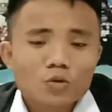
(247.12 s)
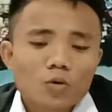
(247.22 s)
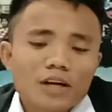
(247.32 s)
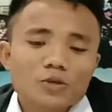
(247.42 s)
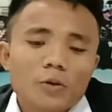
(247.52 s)

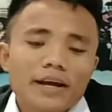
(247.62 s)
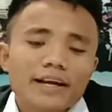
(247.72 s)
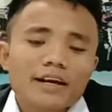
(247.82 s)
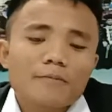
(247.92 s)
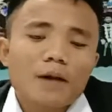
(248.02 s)
Tugas
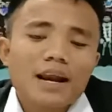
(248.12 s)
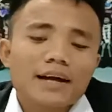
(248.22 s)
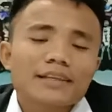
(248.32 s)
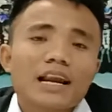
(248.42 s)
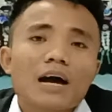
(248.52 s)
wakil
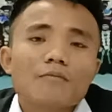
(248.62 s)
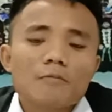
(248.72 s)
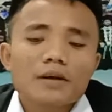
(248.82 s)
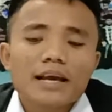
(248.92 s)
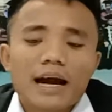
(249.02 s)
gembala adalah
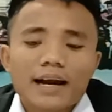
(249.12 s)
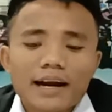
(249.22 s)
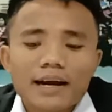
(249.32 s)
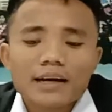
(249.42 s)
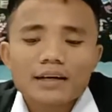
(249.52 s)

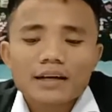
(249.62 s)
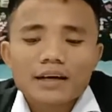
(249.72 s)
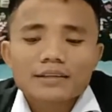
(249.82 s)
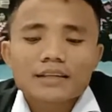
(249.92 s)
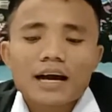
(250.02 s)
memelihara
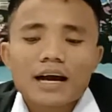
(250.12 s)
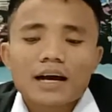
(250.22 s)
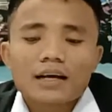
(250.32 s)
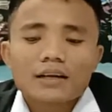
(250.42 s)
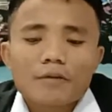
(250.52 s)

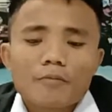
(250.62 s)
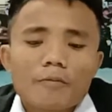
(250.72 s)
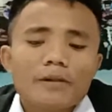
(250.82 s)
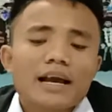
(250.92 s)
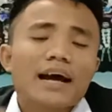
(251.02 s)
dan
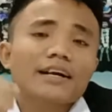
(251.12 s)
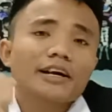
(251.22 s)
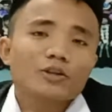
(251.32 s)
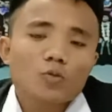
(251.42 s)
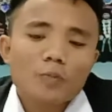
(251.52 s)
memelihara
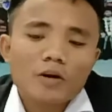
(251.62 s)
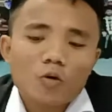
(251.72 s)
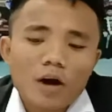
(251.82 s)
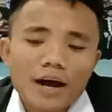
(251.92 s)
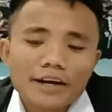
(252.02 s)
kehidupan
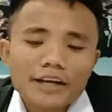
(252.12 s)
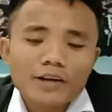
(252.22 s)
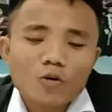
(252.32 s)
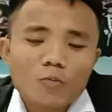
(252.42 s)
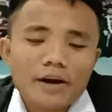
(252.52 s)

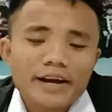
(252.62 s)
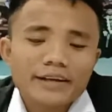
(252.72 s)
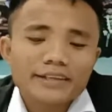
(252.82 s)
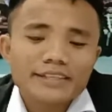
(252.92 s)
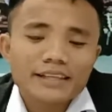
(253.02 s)
rohani umat
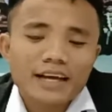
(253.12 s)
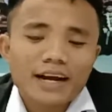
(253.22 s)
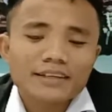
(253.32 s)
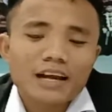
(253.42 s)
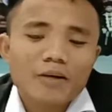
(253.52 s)
yang
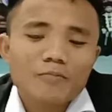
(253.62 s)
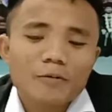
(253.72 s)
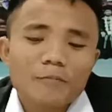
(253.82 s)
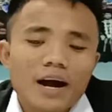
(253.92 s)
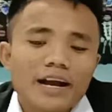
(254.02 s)
dinyatakan dalam
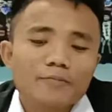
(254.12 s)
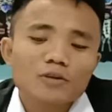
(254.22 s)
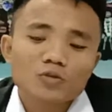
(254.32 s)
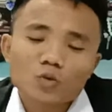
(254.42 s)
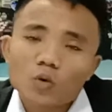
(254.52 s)
berbagai
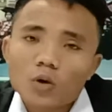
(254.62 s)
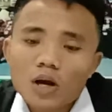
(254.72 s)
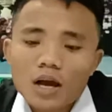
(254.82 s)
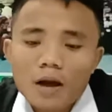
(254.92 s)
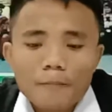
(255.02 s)
bentuk
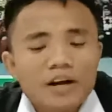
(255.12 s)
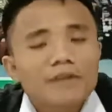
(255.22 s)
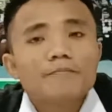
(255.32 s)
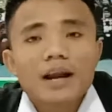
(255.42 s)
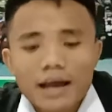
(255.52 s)

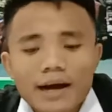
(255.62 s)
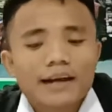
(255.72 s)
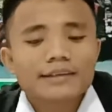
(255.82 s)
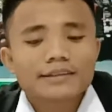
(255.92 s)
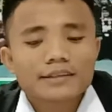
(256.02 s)

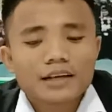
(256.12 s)
pengembalaan.